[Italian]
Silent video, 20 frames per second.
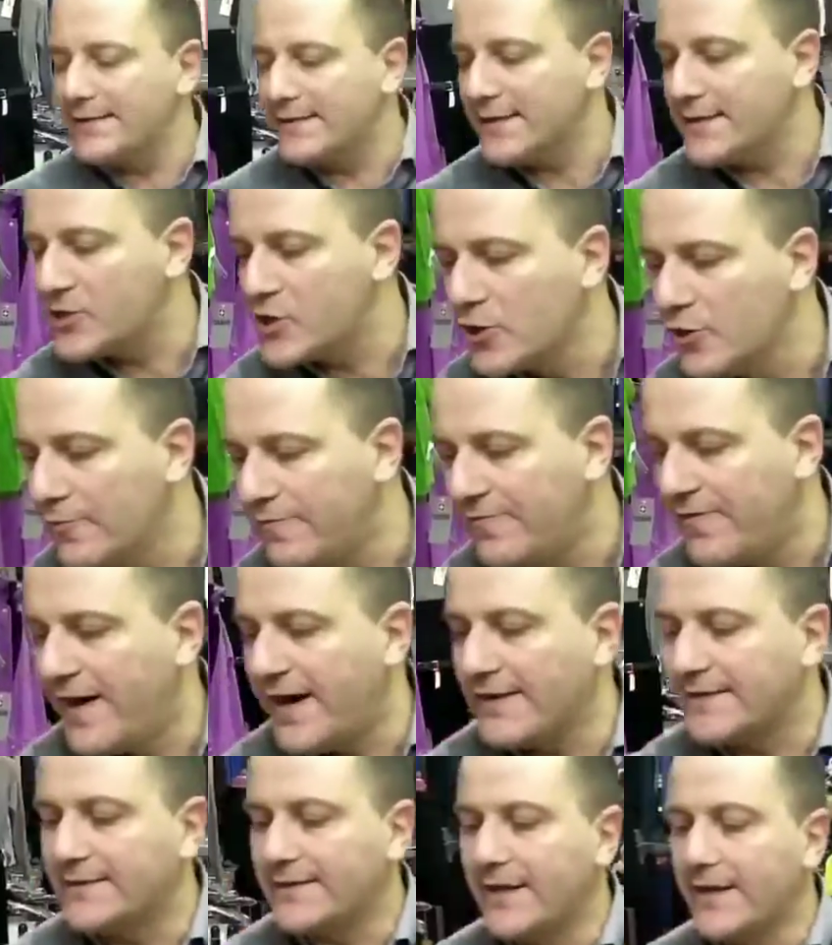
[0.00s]
e mezza, ce
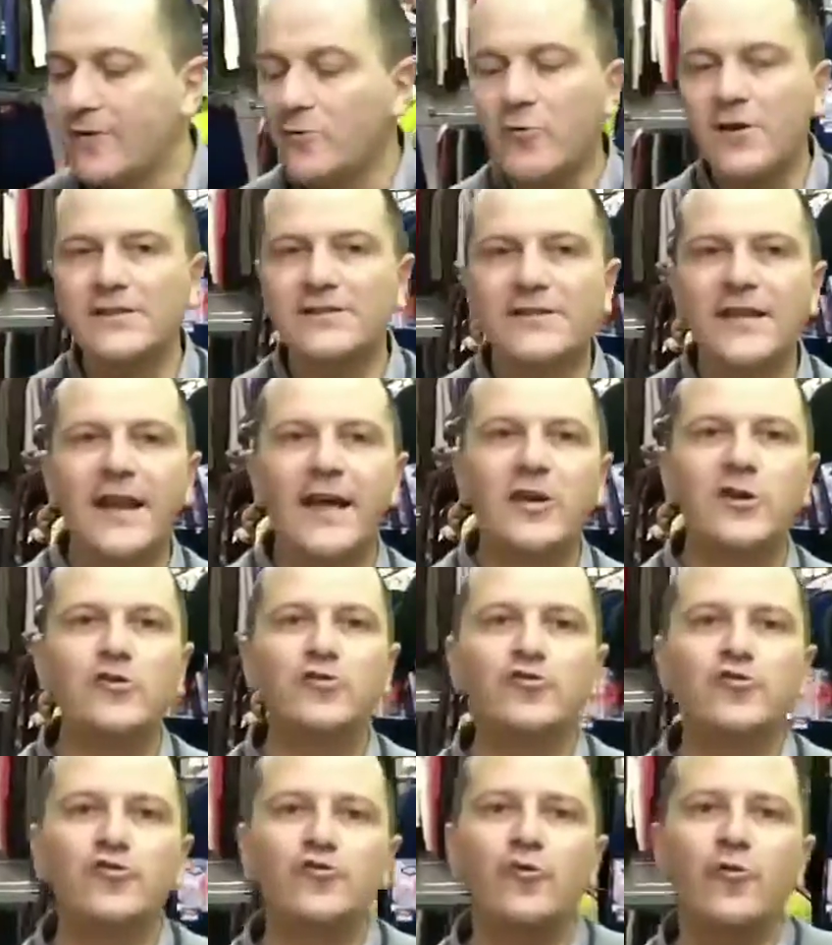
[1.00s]
l'ho fatta. Questa è
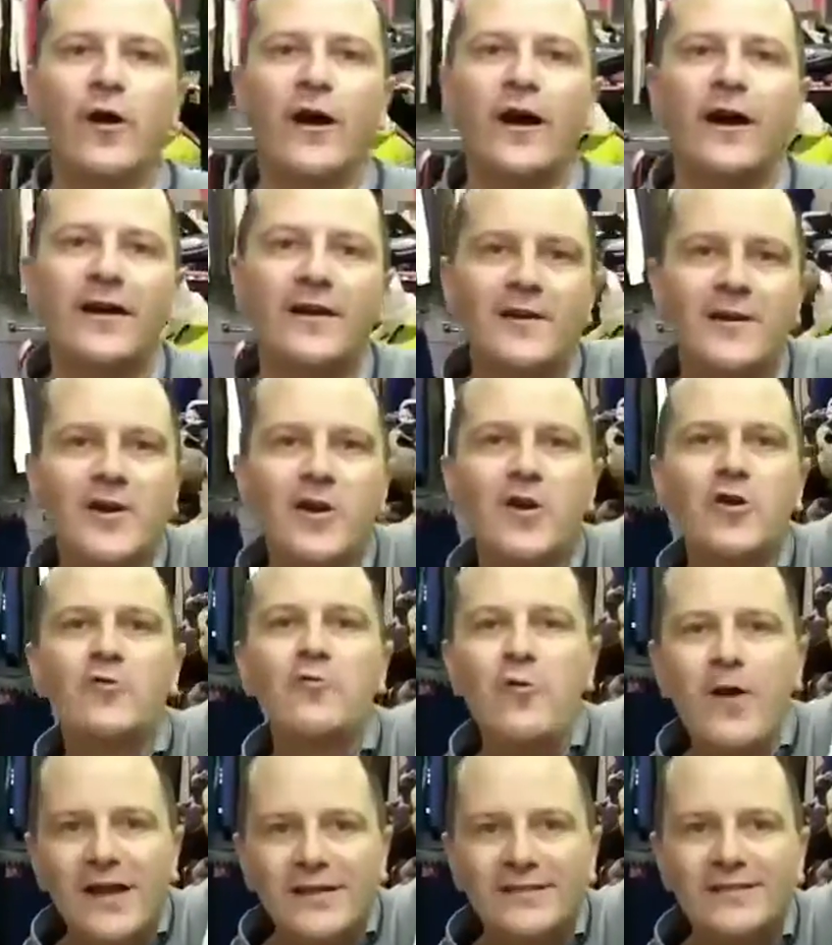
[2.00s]
la chiusura.
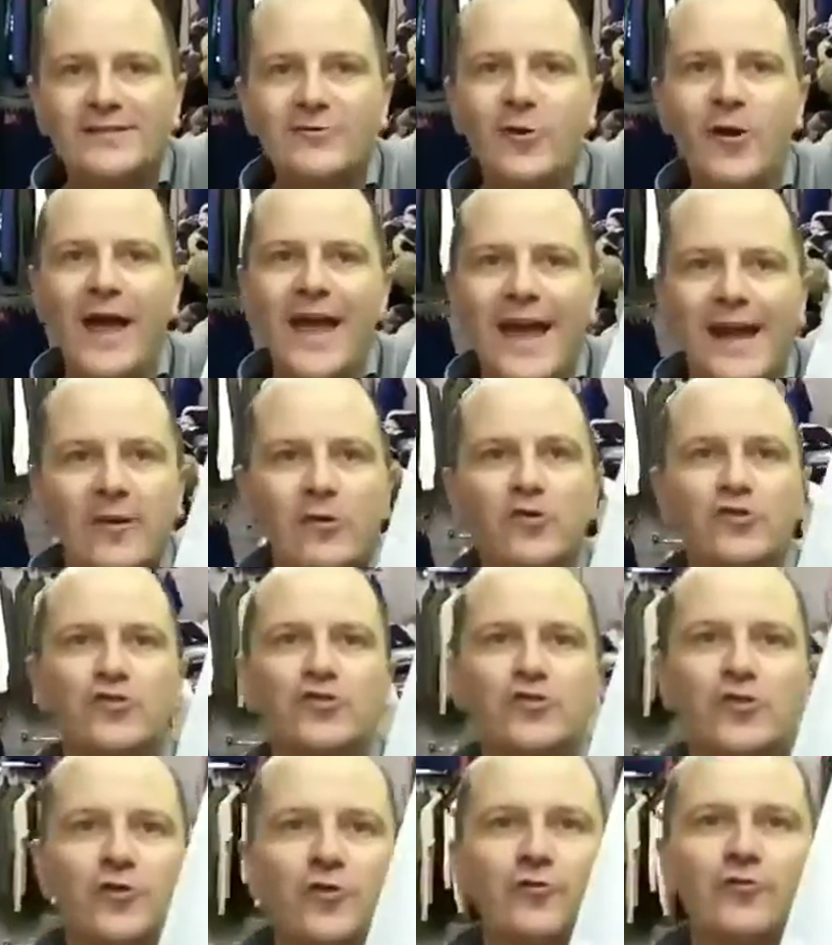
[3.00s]
Questo è
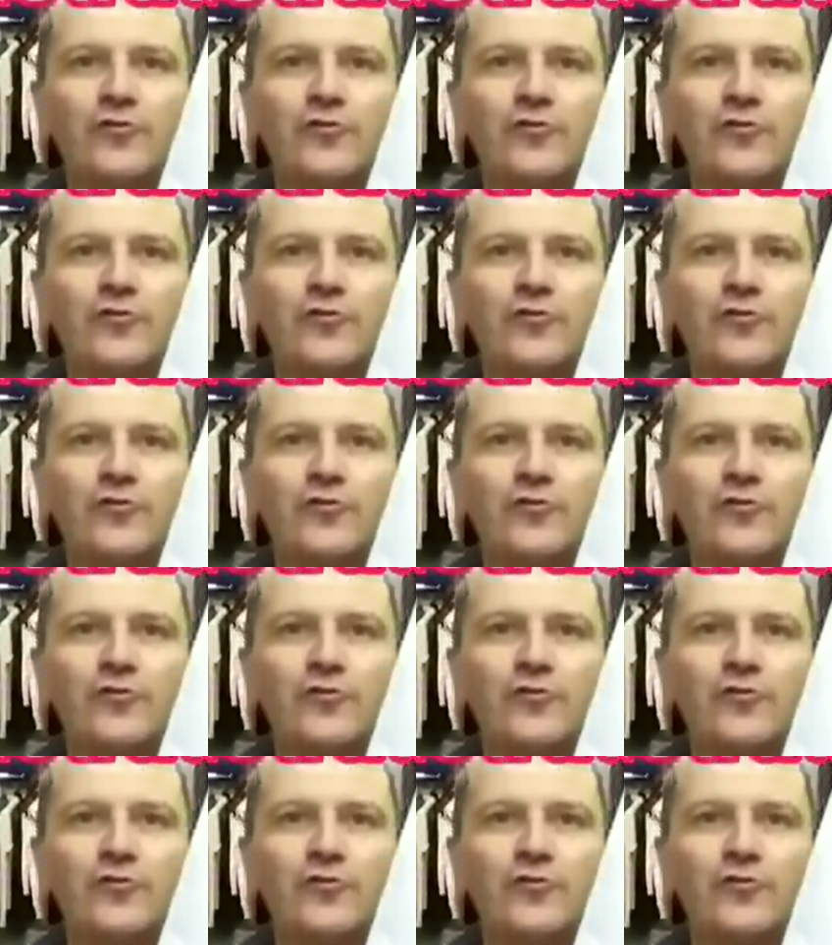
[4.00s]
lo